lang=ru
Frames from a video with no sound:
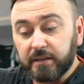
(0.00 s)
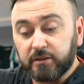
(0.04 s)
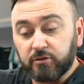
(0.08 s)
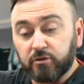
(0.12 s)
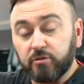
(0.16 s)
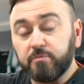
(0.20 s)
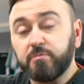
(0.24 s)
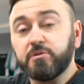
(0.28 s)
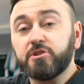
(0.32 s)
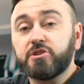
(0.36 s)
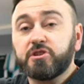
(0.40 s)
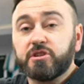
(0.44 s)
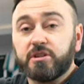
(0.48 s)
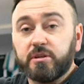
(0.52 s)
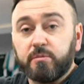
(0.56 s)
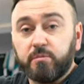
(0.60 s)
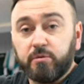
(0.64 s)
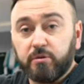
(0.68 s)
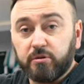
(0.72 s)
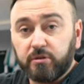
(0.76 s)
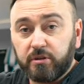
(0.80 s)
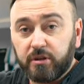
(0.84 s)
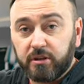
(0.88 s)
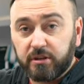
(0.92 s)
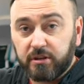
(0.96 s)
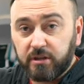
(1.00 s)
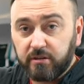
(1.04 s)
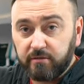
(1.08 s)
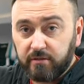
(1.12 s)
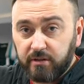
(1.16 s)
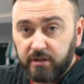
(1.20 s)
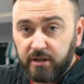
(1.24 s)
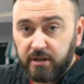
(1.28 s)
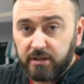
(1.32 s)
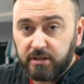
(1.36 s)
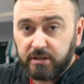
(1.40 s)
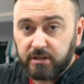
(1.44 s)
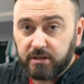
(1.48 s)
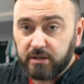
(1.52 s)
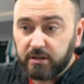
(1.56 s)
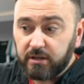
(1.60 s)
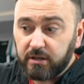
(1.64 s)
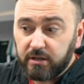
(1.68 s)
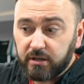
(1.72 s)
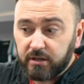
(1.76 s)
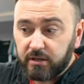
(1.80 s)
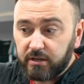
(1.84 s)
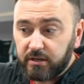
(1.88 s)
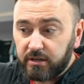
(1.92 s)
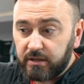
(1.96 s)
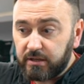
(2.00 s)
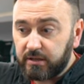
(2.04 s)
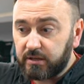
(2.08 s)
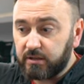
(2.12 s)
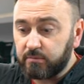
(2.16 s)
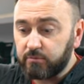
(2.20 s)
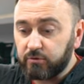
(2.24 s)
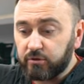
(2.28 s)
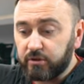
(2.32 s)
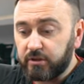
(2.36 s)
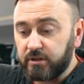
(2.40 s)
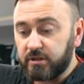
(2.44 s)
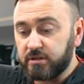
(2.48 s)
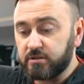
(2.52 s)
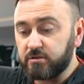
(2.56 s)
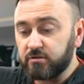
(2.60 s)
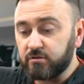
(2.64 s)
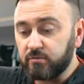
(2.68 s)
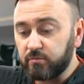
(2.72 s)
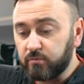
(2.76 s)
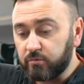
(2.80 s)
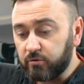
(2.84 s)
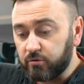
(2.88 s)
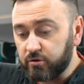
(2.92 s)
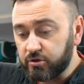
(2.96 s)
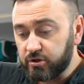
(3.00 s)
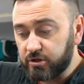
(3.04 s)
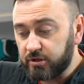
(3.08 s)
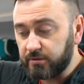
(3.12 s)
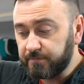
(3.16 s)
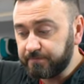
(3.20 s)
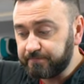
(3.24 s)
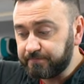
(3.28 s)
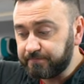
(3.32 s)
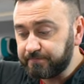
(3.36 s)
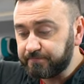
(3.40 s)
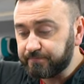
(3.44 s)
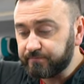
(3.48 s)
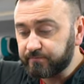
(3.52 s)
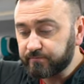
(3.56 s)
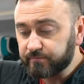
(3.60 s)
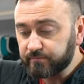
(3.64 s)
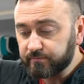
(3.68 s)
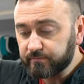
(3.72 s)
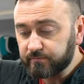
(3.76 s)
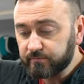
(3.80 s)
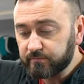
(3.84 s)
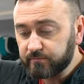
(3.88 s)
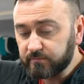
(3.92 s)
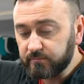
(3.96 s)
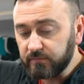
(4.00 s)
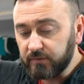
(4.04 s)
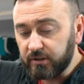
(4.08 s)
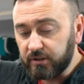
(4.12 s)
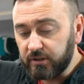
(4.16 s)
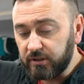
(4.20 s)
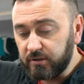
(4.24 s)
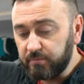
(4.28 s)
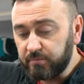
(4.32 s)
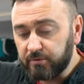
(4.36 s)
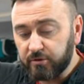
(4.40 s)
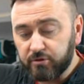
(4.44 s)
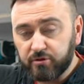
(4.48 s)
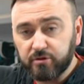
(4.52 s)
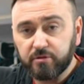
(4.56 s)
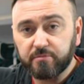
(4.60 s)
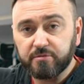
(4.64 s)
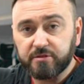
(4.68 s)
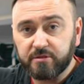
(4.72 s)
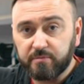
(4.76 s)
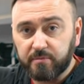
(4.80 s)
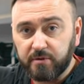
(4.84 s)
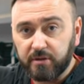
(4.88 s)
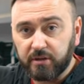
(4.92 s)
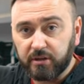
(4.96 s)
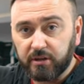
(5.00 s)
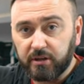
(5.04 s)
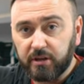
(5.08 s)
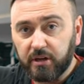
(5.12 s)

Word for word: то бишь, ребенка доверять э, этому креслу можно и причем смело.